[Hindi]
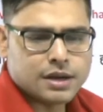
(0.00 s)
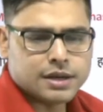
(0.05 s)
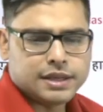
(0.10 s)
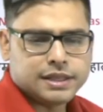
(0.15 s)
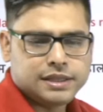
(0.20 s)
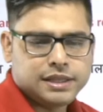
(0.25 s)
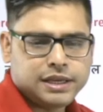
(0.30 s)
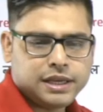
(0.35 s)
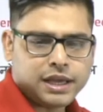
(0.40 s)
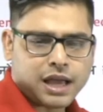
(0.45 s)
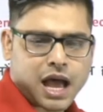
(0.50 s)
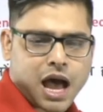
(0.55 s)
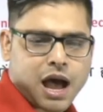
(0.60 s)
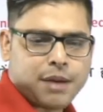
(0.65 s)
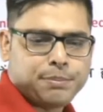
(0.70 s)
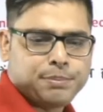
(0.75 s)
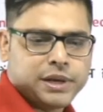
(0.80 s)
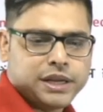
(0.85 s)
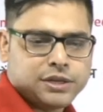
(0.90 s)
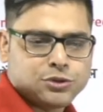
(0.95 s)
निधि
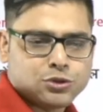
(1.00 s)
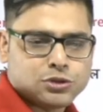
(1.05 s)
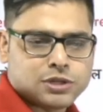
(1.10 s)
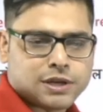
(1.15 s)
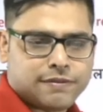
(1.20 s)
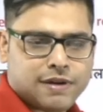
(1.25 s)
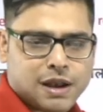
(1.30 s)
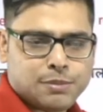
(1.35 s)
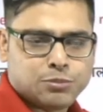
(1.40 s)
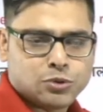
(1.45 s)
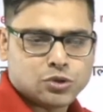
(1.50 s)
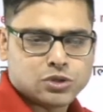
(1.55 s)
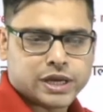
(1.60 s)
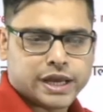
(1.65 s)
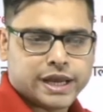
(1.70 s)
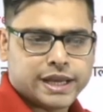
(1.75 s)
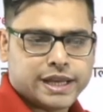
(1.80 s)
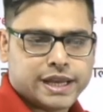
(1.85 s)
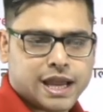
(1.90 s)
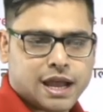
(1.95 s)
आपने जो सवाल
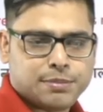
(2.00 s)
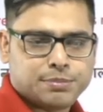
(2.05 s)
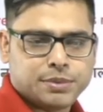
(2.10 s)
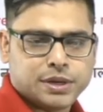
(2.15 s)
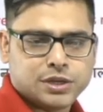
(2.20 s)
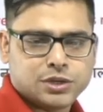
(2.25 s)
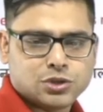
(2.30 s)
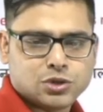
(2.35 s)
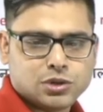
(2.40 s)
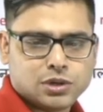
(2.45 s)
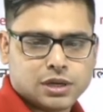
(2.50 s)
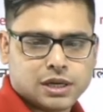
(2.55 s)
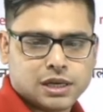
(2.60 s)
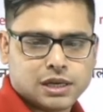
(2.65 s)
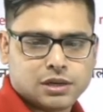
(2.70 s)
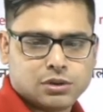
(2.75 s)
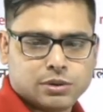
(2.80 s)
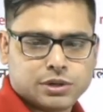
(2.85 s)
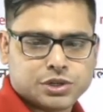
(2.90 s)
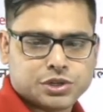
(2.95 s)
पूछा है कि आपने जो
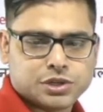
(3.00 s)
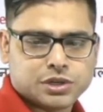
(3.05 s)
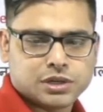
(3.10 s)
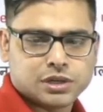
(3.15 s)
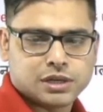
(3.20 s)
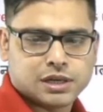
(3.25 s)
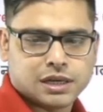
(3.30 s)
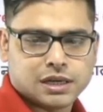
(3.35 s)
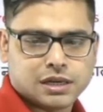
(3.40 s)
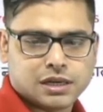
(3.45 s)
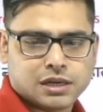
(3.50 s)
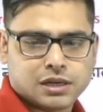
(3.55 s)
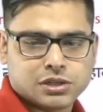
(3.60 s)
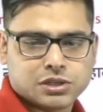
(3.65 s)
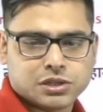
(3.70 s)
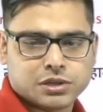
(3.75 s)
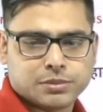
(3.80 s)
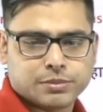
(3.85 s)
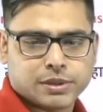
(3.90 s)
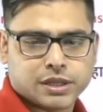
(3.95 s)
कल क्वेश्चन कल
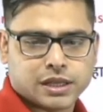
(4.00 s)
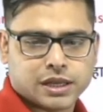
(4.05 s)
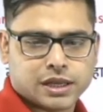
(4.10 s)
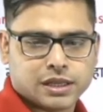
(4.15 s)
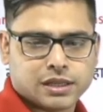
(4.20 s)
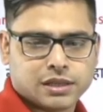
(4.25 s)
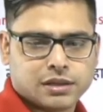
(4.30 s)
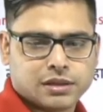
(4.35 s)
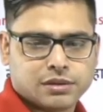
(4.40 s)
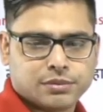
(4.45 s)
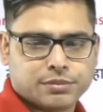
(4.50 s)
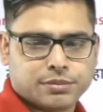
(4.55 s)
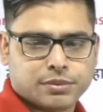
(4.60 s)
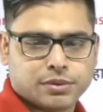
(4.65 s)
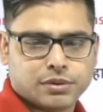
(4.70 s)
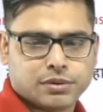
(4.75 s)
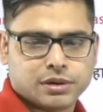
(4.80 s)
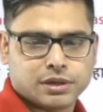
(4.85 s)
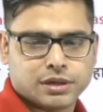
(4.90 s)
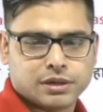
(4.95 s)
क्वेश्चन बताया था
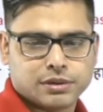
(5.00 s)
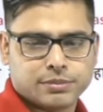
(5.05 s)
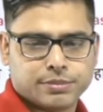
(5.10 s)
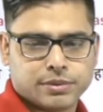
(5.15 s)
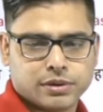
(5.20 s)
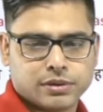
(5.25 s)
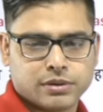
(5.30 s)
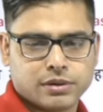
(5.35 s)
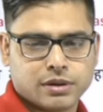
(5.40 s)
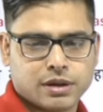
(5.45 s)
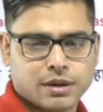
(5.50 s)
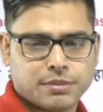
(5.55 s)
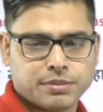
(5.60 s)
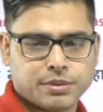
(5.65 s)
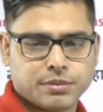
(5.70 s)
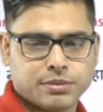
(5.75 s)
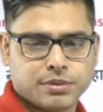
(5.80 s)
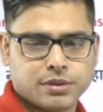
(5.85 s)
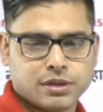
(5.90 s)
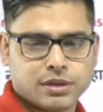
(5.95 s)
कि
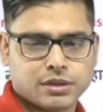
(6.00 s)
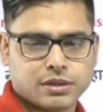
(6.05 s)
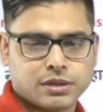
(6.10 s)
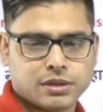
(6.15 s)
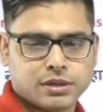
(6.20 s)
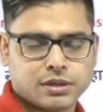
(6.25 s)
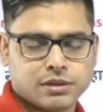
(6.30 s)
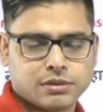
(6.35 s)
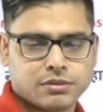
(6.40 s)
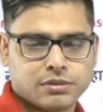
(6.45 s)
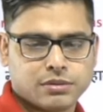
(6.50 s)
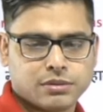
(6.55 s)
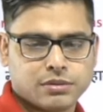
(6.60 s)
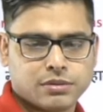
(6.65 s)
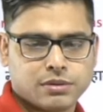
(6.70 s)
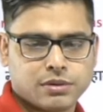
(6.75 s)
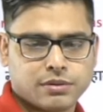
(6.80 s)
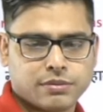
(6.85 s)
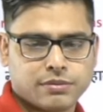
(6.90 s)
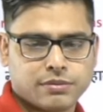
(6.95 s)
आपने बोला था कि वो